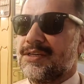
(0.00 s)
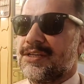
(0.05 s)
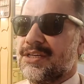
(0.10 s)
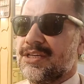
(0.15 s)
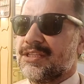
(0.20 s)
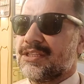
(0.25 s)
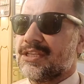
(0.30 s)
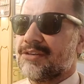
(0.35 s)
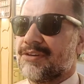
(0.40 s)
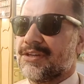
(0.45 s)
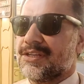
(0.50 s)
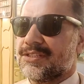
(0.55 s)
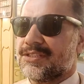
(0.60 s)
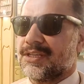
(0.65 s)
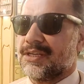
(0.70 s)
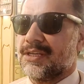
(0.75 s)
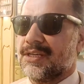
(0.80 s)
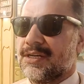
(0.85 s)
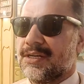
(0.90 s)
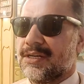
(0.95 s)
ईद की वजह
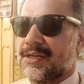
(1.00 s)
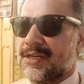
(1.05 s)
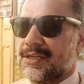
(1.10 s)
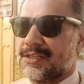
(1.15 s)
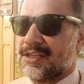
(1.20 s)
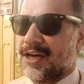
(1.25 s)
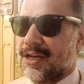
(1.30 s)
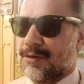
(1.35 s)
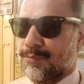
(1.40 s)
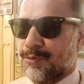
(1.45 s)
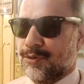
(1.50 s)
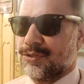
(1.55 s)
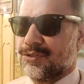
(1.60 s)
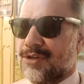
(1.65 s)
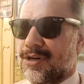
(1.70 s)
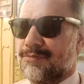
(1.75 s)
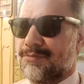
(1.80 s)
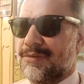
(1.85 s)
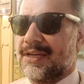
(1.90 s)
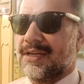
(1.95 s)
से खरीदार बहुत
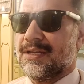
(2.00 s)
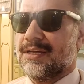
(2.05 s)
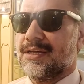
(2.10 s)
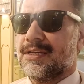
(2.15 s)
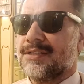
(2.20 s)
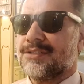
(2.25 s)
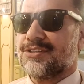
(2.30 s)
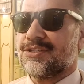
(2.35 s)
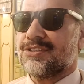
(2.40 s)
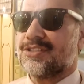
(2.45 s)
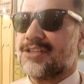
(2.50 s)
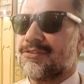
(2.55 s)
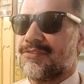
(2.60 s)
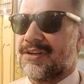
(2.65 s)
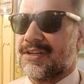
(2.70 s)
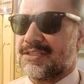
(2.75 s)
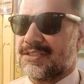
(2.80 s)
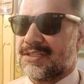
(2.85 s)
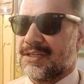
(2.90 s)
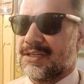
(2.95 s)
कम है जिसकी
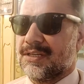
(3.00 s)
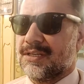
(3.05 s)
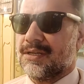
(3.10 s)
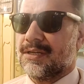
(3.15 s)
वजह से